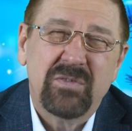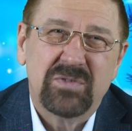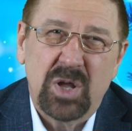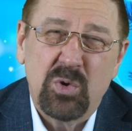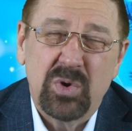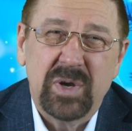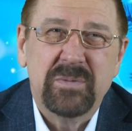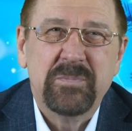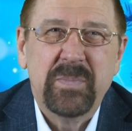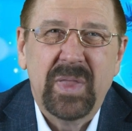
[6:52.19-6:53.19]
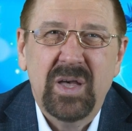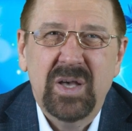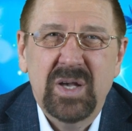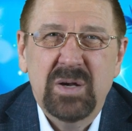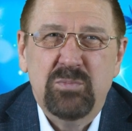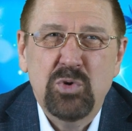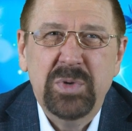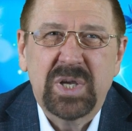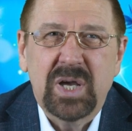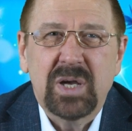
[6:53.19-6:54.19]
Второе.
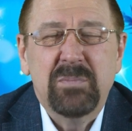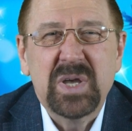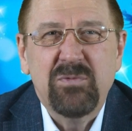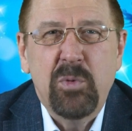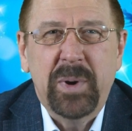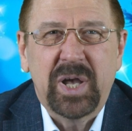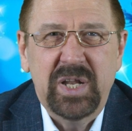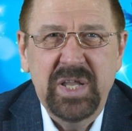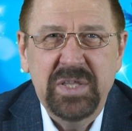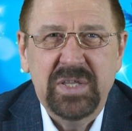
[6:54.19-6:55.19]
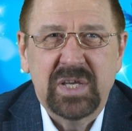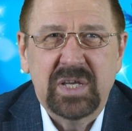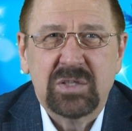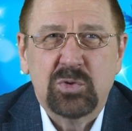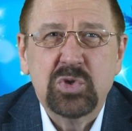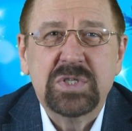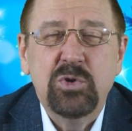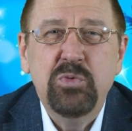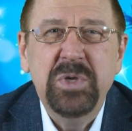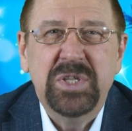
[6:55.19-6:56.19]
Публика моего поколения, то есть
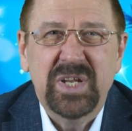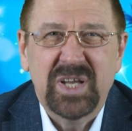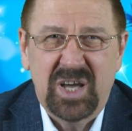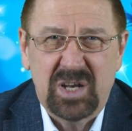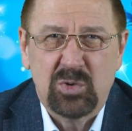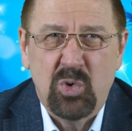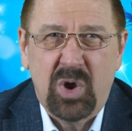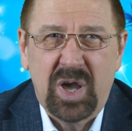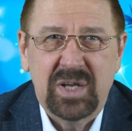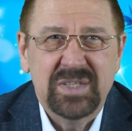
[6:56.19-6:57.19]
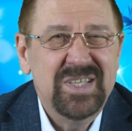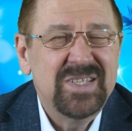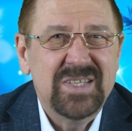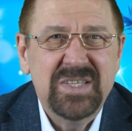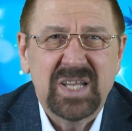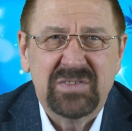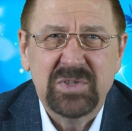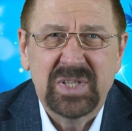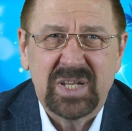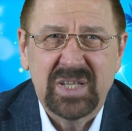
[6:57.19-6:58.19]
любители хард-рока, не сидят в
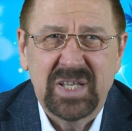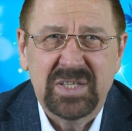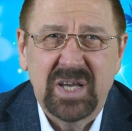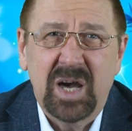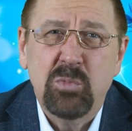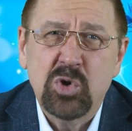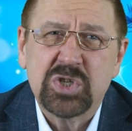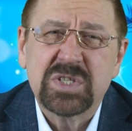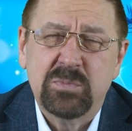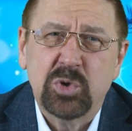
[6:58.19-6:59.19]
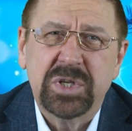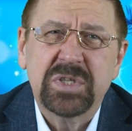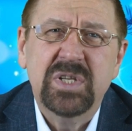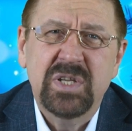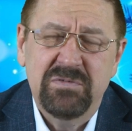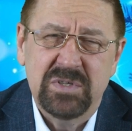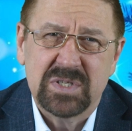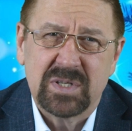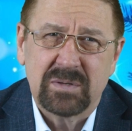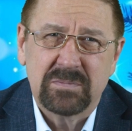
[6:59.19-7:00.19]
интернете, а больше смотрят
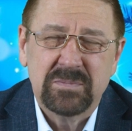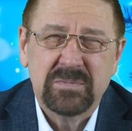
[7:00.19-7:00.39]
телевизор.